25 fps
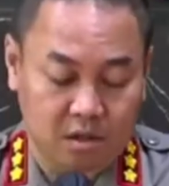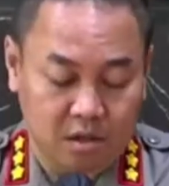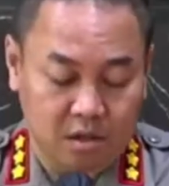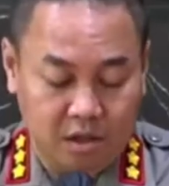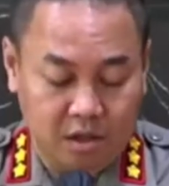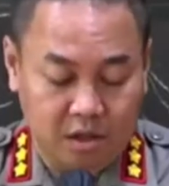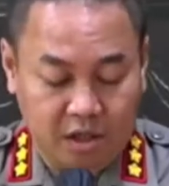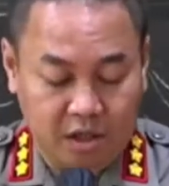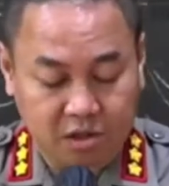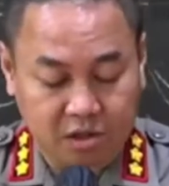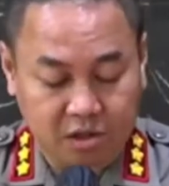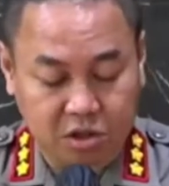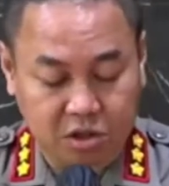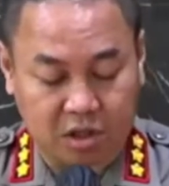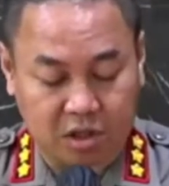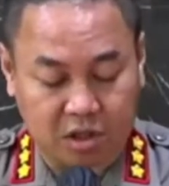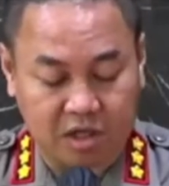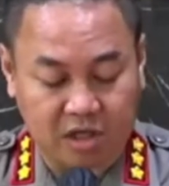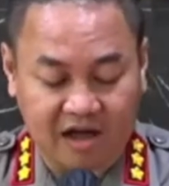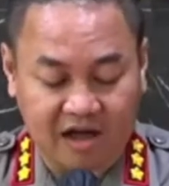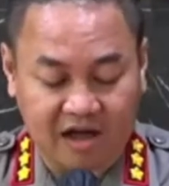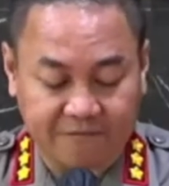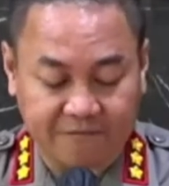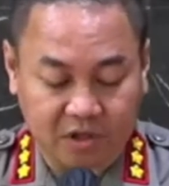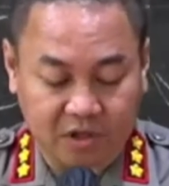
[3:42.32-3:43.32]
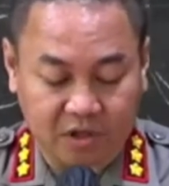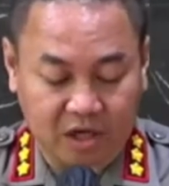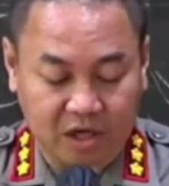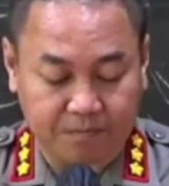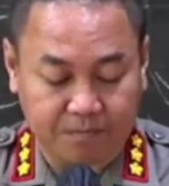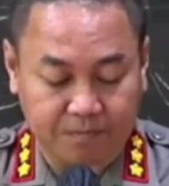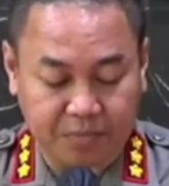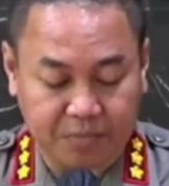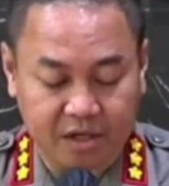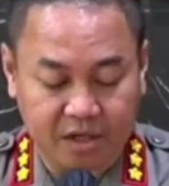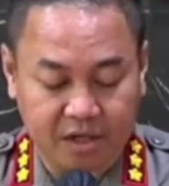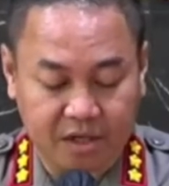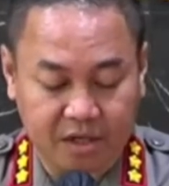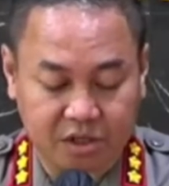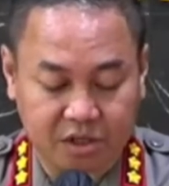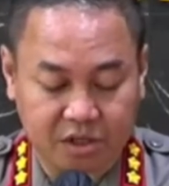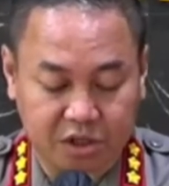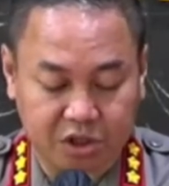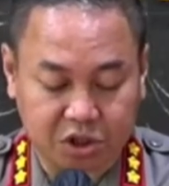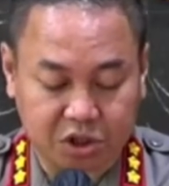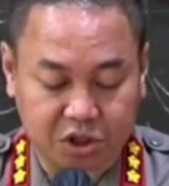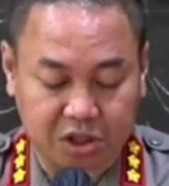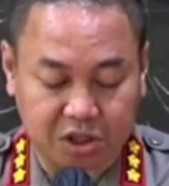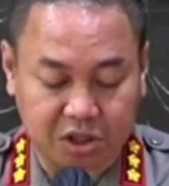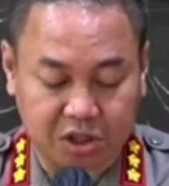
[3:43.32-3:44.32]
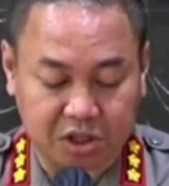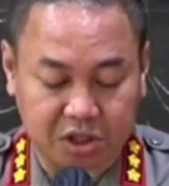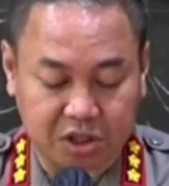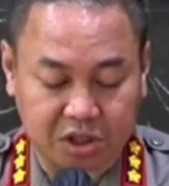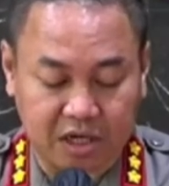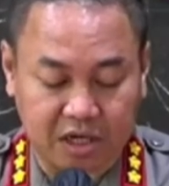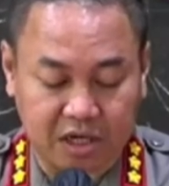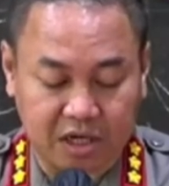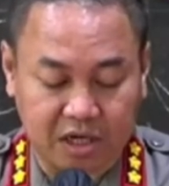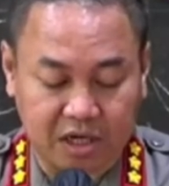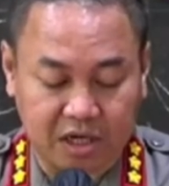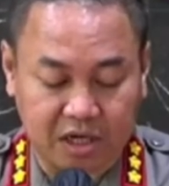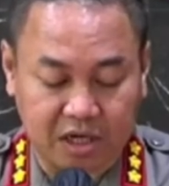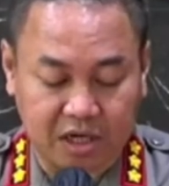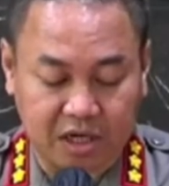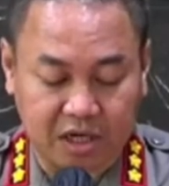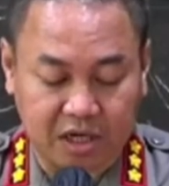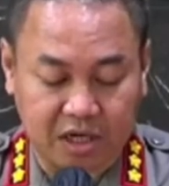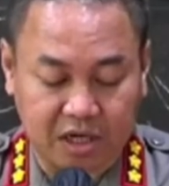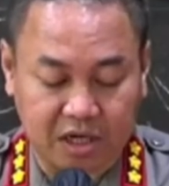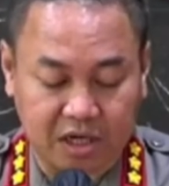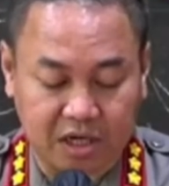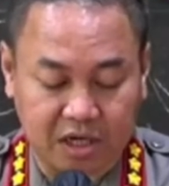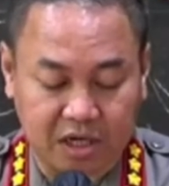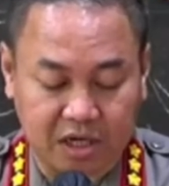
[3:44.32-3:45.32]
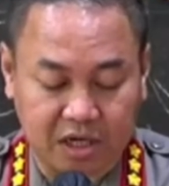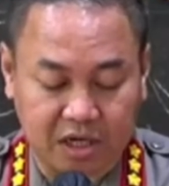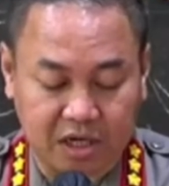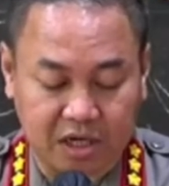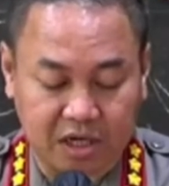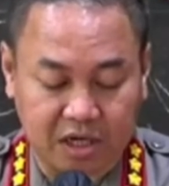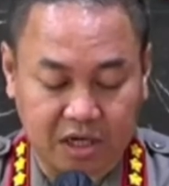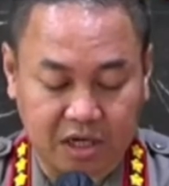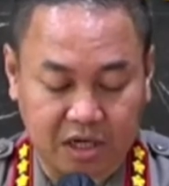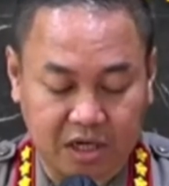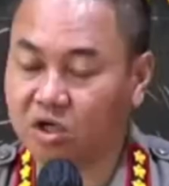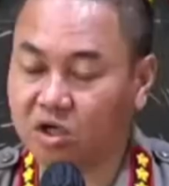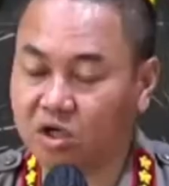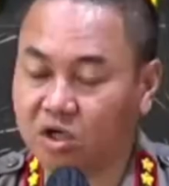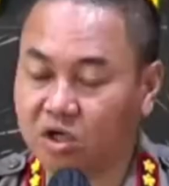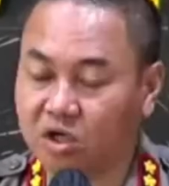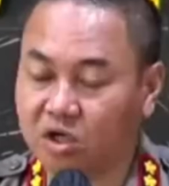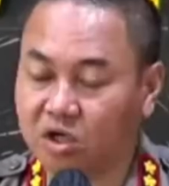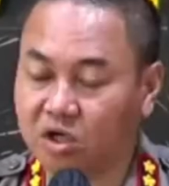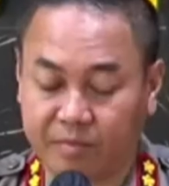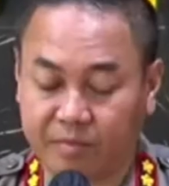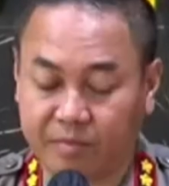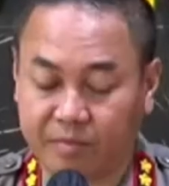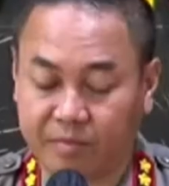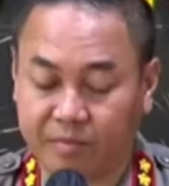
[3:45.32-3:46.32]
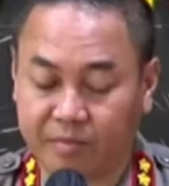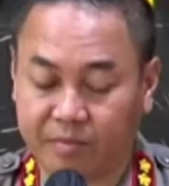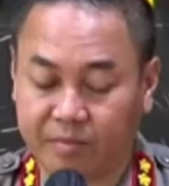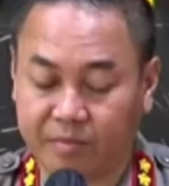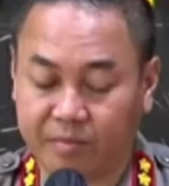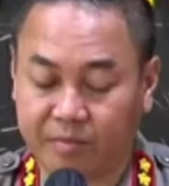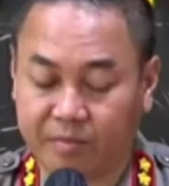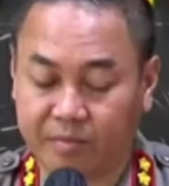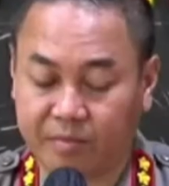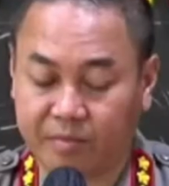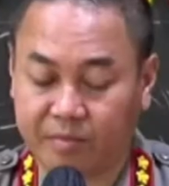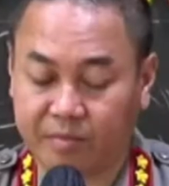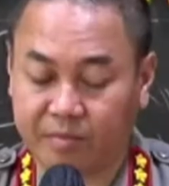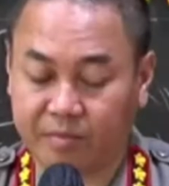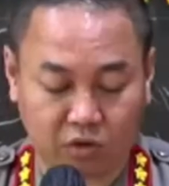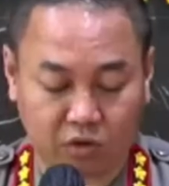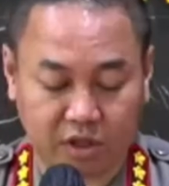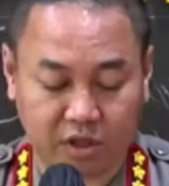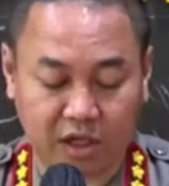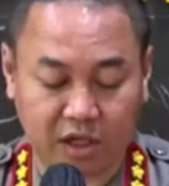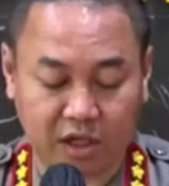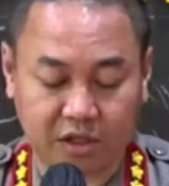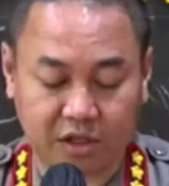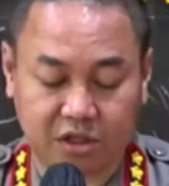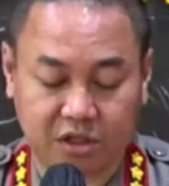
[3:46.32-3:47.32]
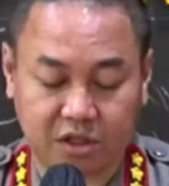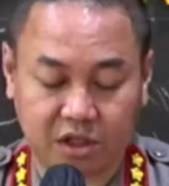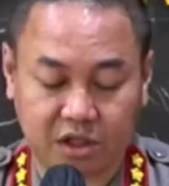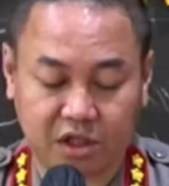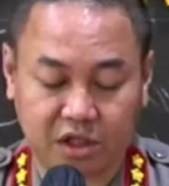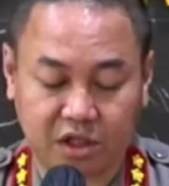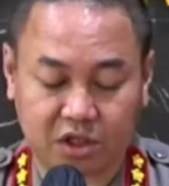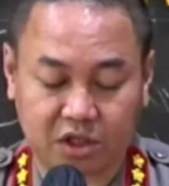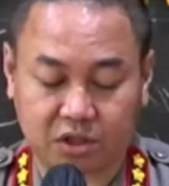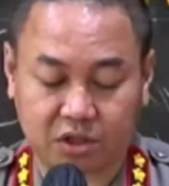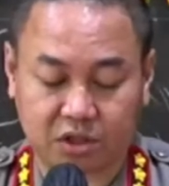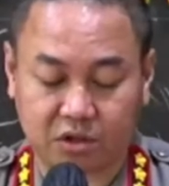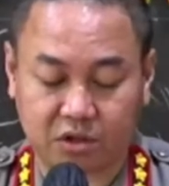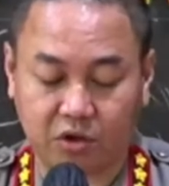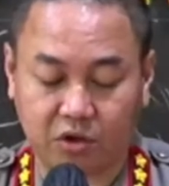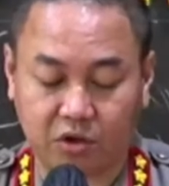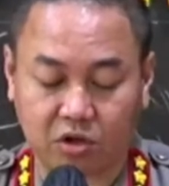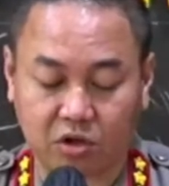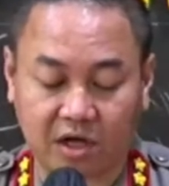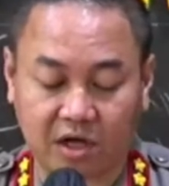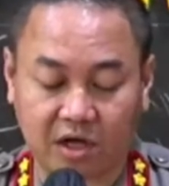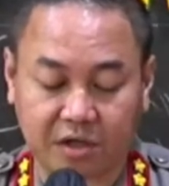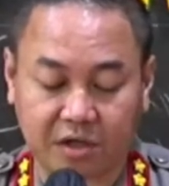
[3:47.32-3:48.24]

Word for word: Ya, terdaftar pada jenis kendaraan yang ada di Polda Metro Jaya yaitu adalah jenis Toyota